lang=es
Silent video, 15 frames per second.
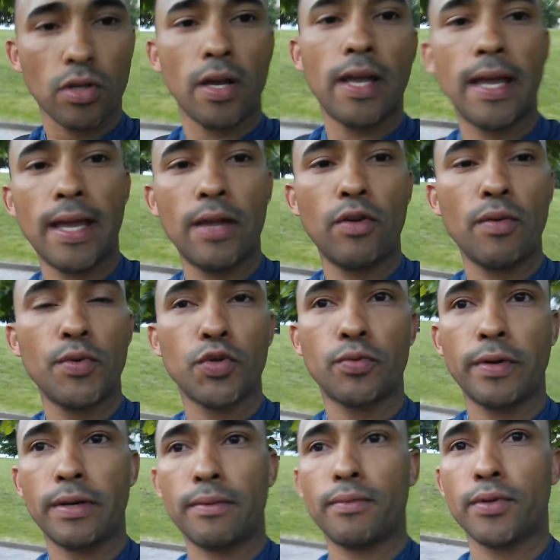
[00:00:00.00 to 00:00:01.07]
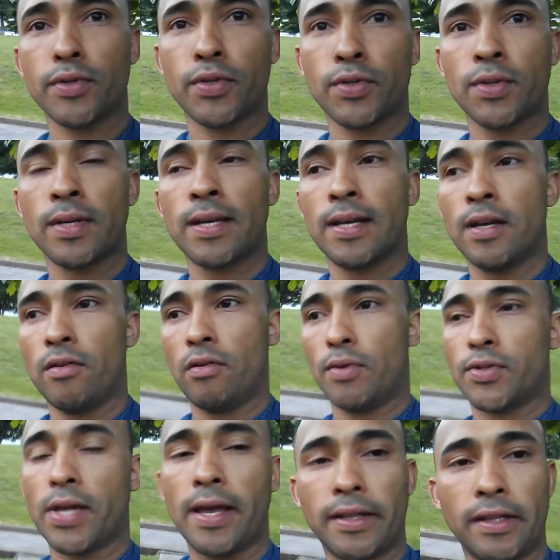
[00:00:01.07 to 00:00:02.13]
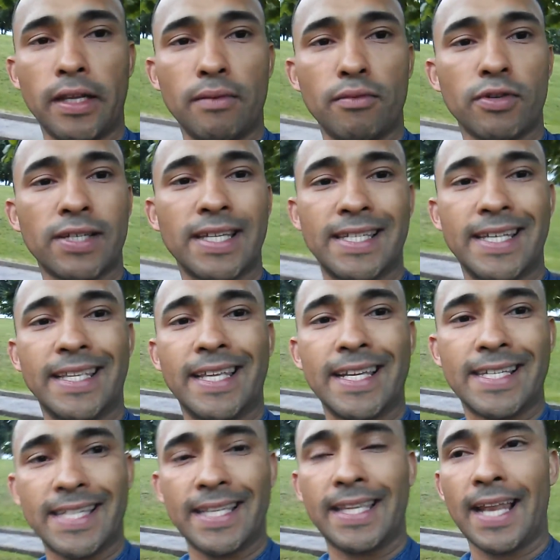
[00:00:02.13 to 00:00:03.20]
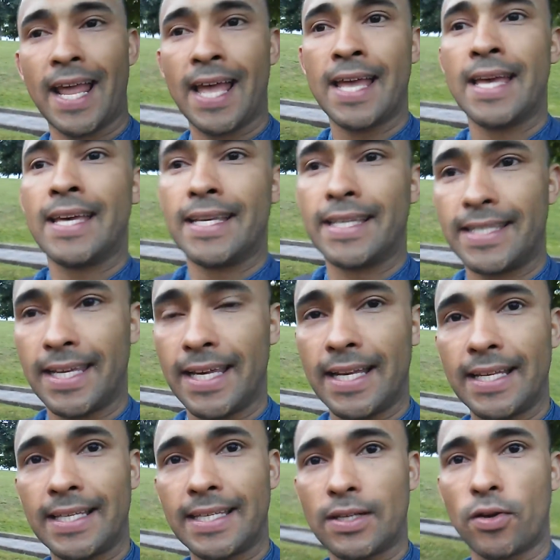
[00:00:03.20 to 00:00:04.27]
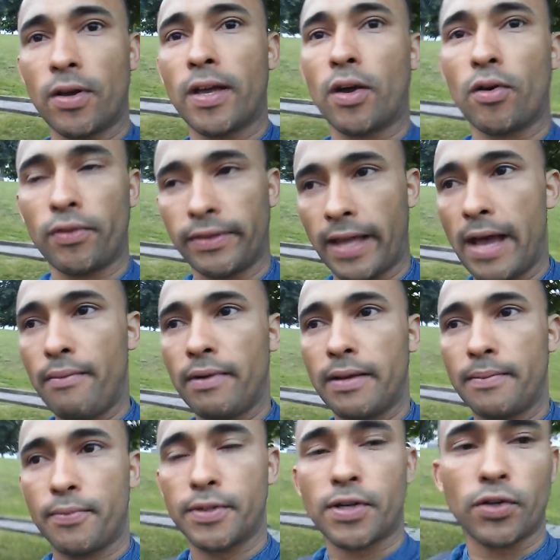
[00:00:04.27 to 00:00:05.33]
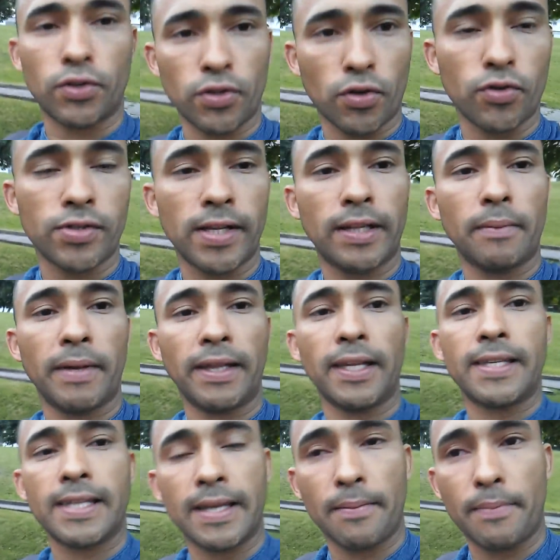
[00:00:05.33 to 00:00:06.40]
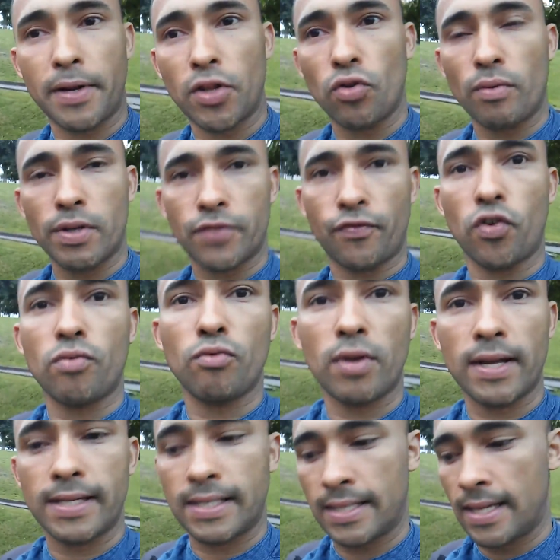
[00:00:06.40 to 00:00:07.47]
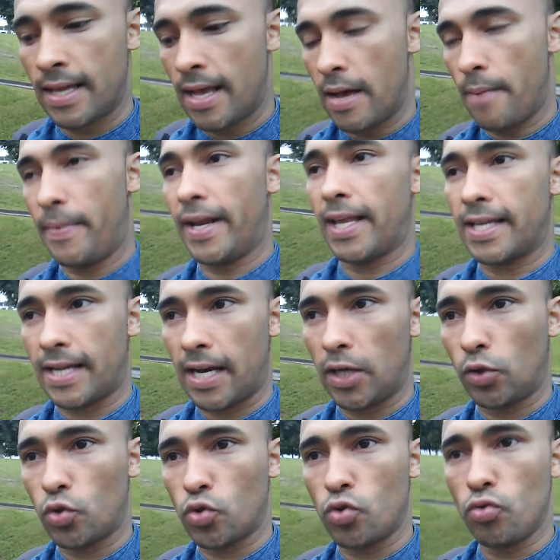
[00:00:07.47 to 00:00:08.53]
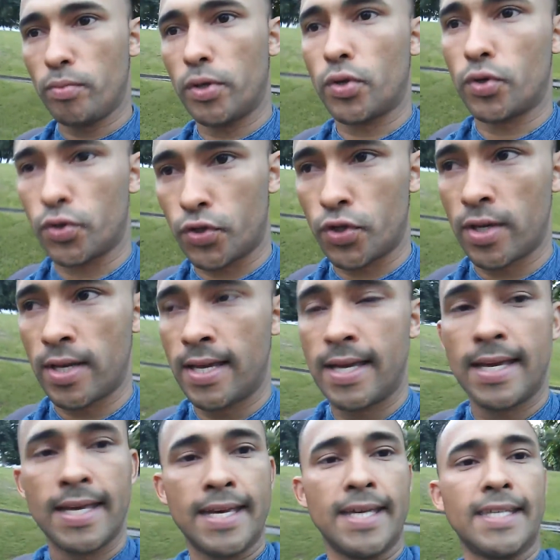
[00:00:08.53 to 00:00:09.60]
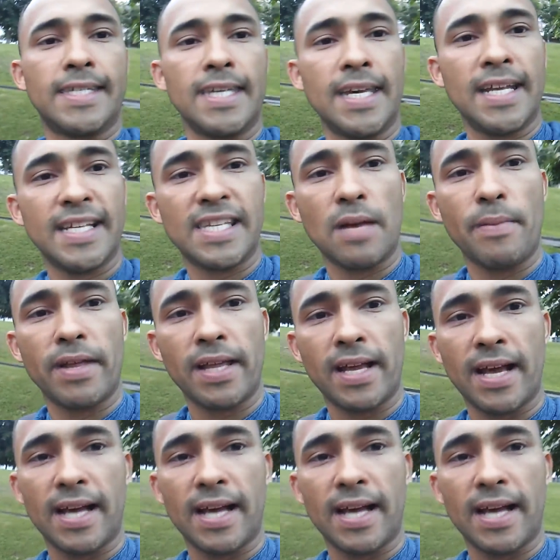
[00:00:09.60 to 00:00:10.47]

eh, nuevos verbos, nuevos adjetivos, etcétera, etcétera. Si eres eh, contable, pues que constantemente esté aprendiendo nuevas fórmulas para sacar tus números. Si eres ama de